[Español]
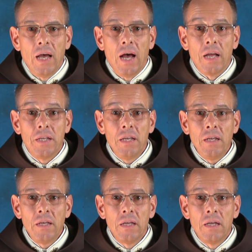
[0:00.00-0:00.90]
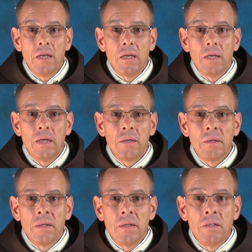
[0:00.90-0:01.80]
Allí
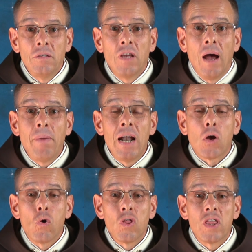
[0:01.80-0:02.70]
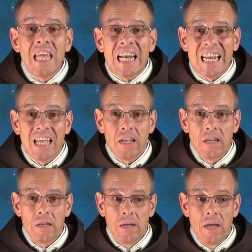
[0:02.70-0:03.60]
llama a la
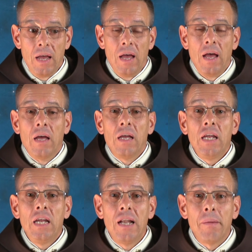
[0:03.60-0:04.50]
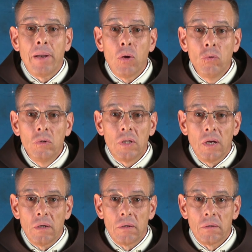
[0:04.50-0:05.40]
conserje y le
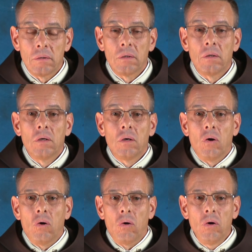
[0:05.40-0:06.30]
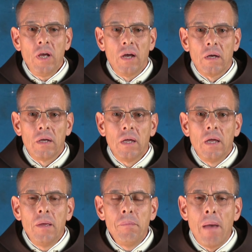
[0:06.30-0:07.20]
pregunta, oiga,
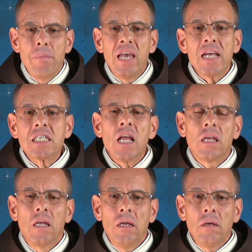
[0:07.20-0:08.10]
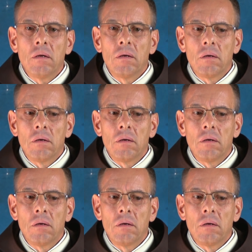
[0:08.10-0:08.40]
¿mi amiga está aquí?